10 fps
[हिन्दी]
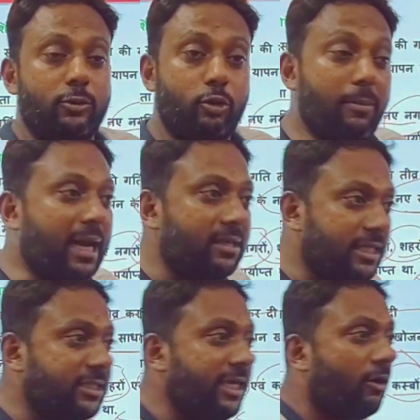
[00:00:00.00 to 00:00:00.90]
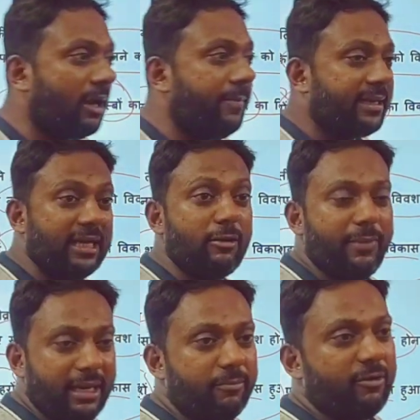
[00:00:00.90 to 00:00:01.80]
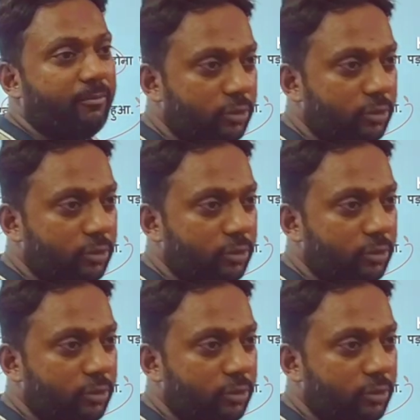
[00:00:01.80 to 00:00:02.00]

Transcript: तो जब गांधी जी और अम्बेडकर की मेन